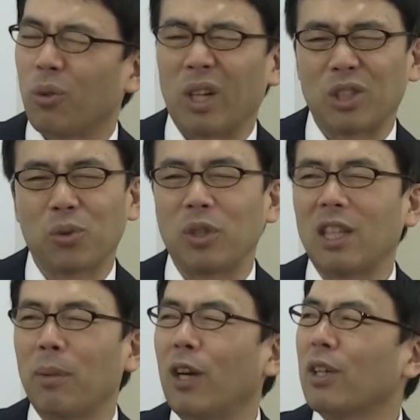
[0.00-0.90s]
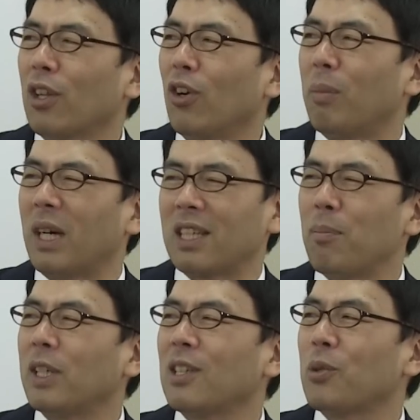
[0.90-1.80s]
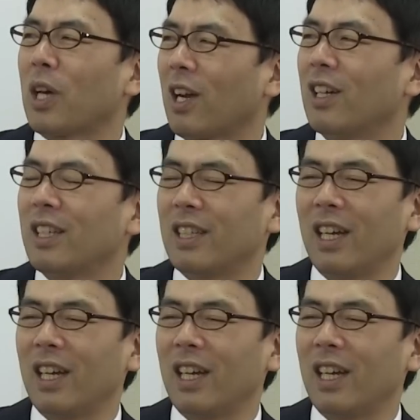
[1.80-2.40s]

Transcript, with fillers: これはちょっと痛みあるけど、まあ、さんパーセント だから、